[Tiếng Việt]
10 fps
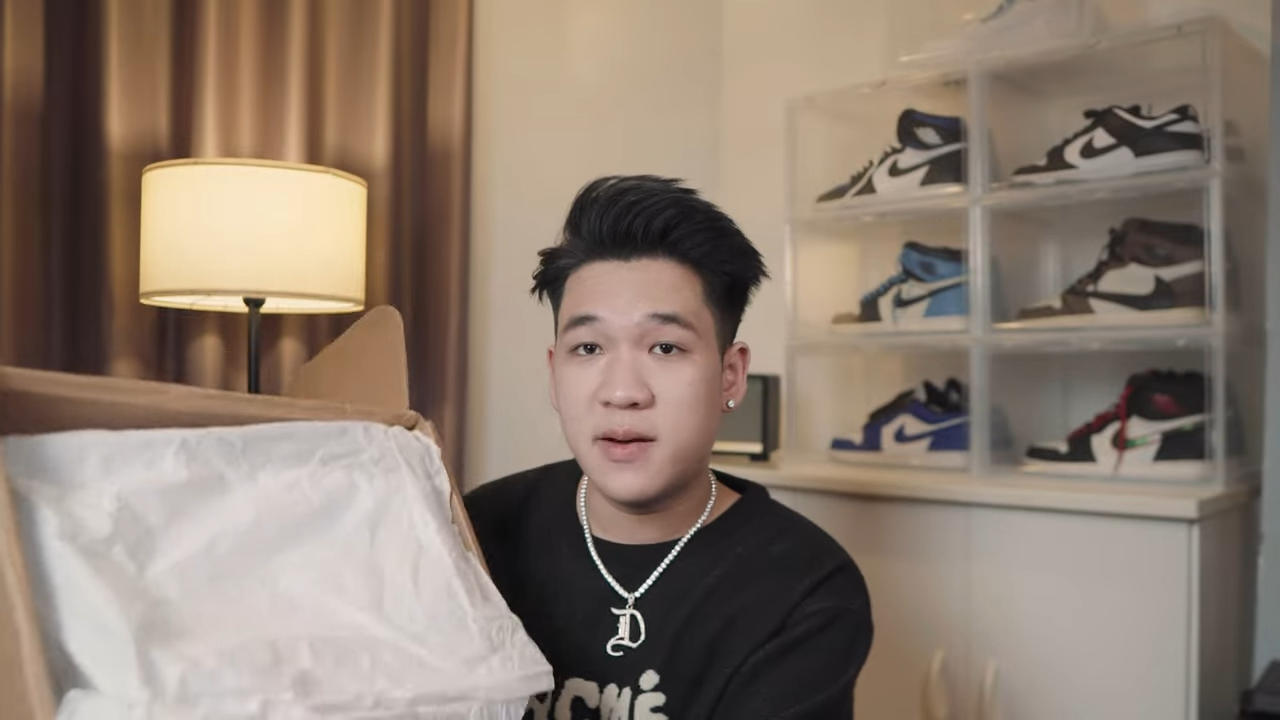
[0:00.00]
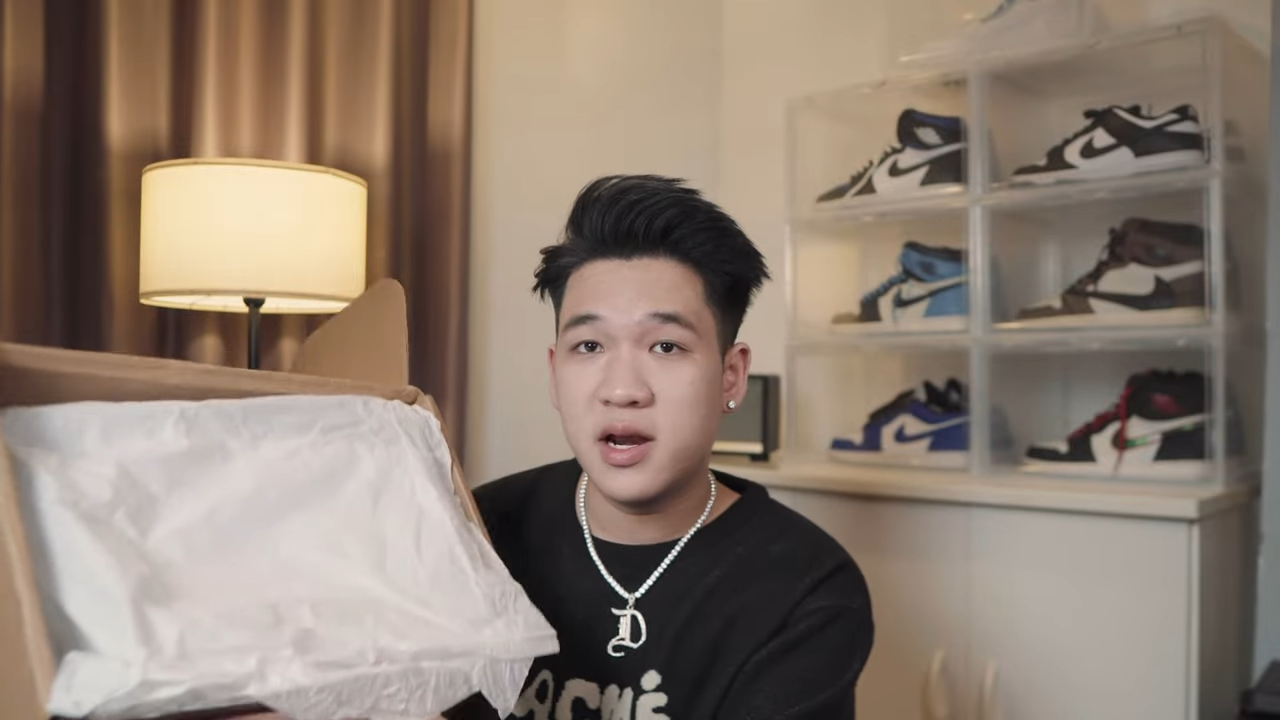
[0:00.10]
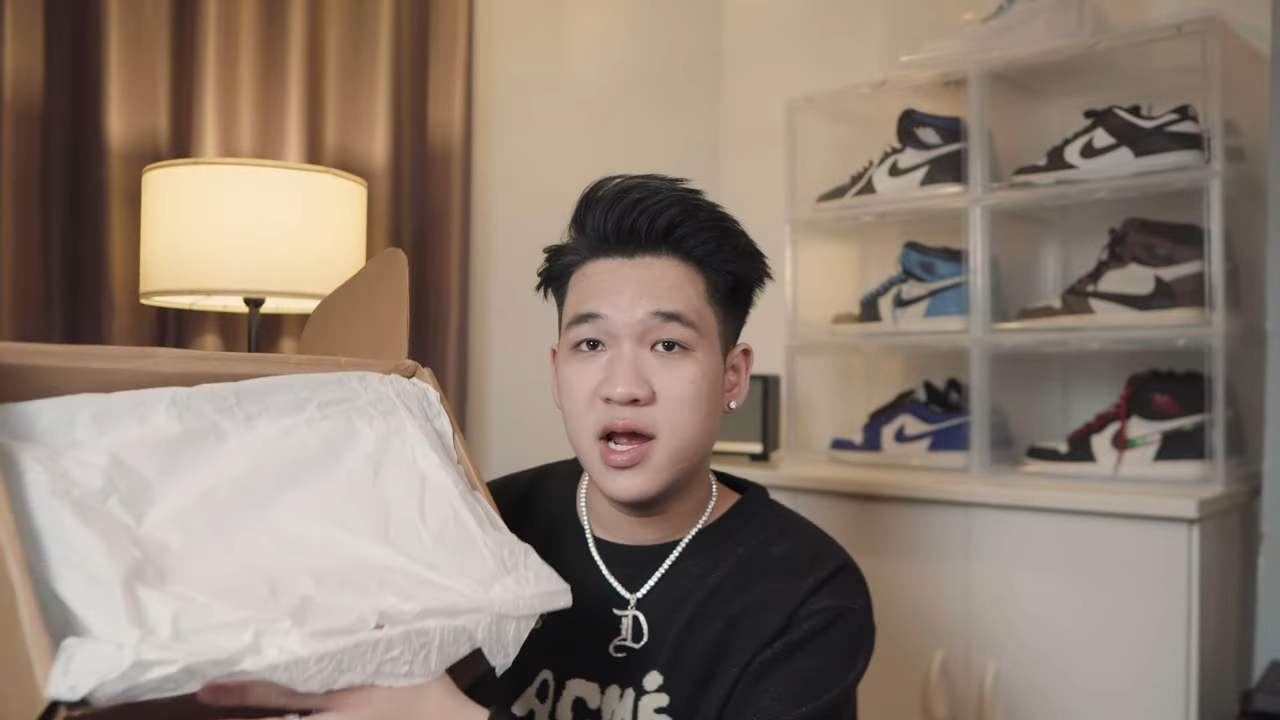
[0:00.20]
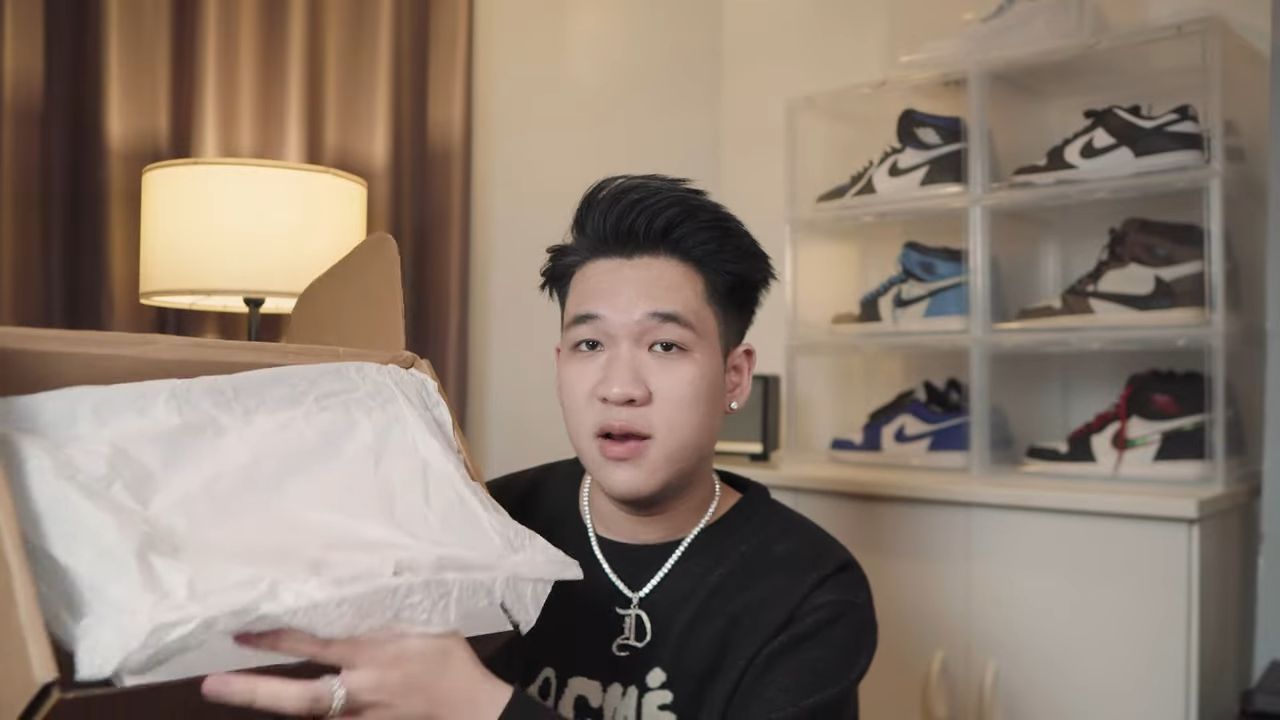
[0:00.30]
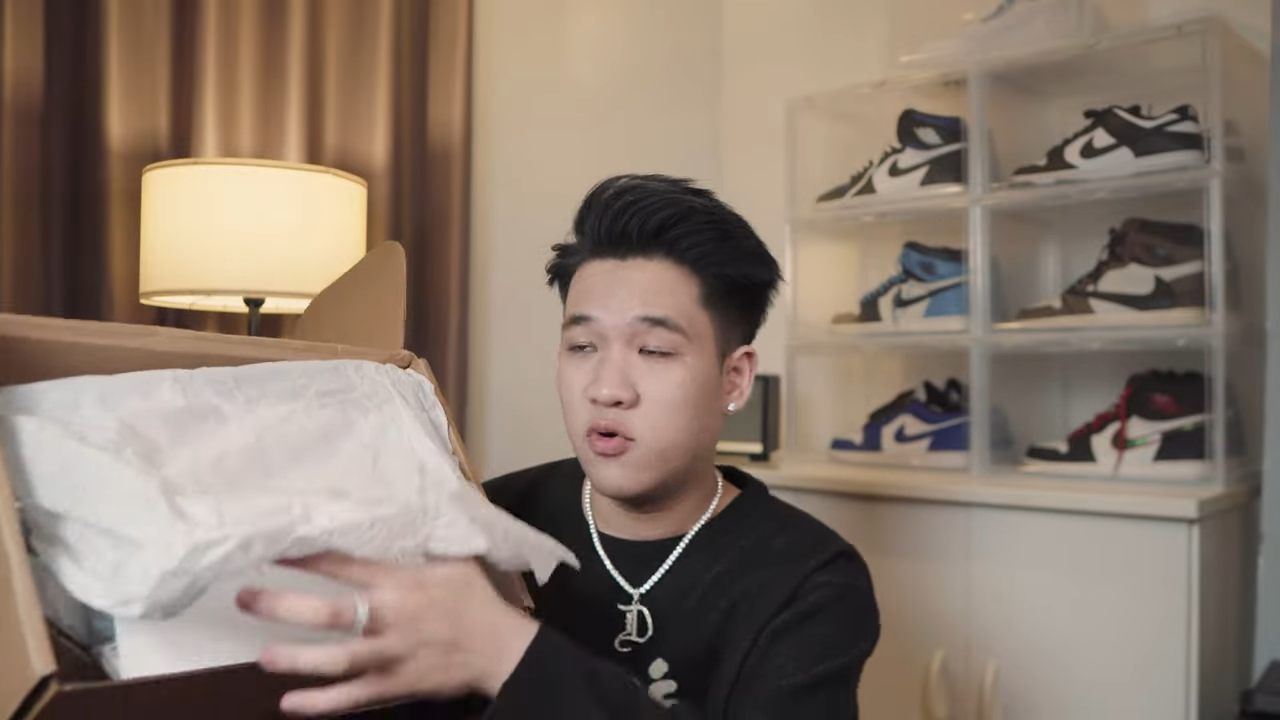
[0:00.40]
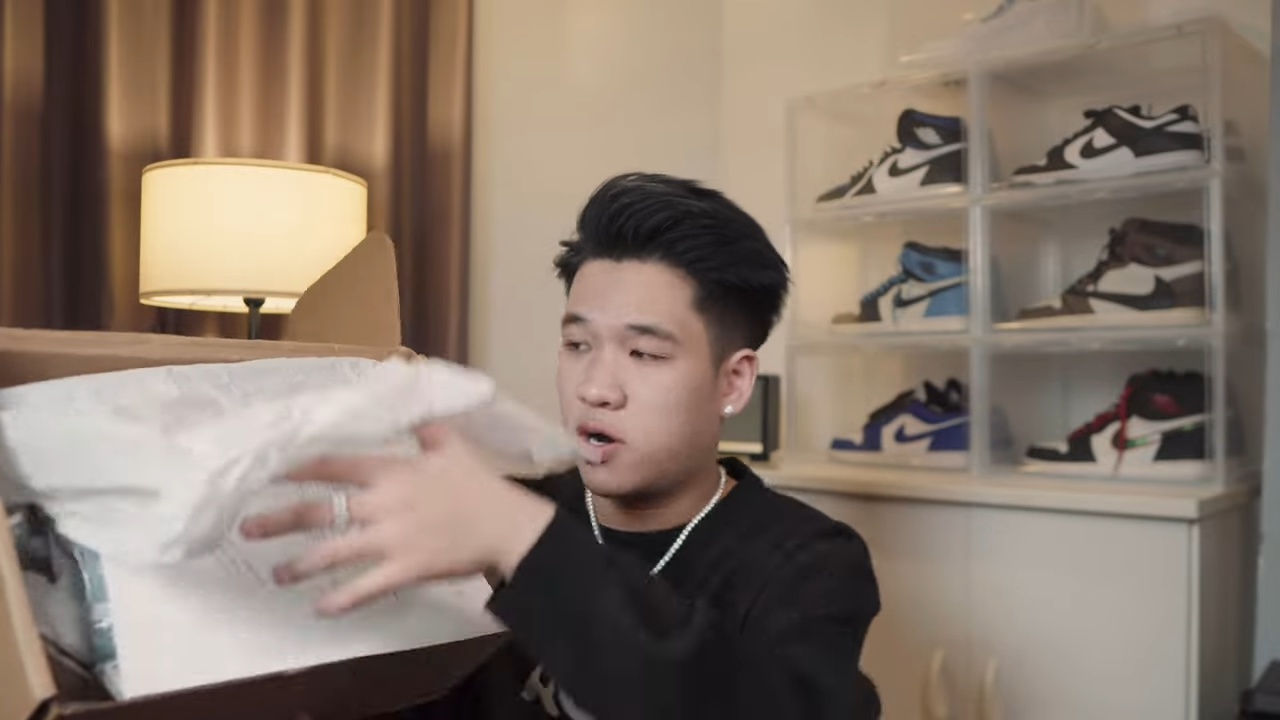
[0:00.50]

các bạn đây là một